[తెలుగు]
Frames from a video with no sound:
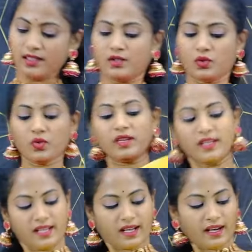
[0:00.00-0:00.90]
సో
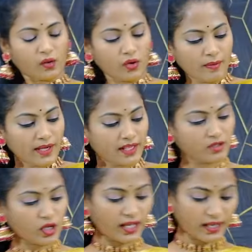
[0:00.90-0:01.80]
ఈ కలర్ కూడా మనకి
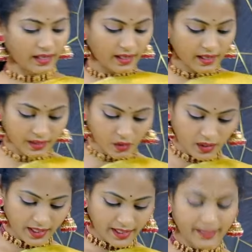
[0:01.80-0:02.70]
చాలా రేర్గా
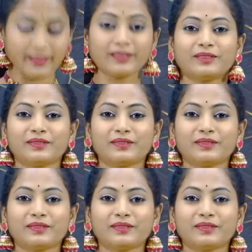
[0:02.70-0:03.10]
దొరికే కలర్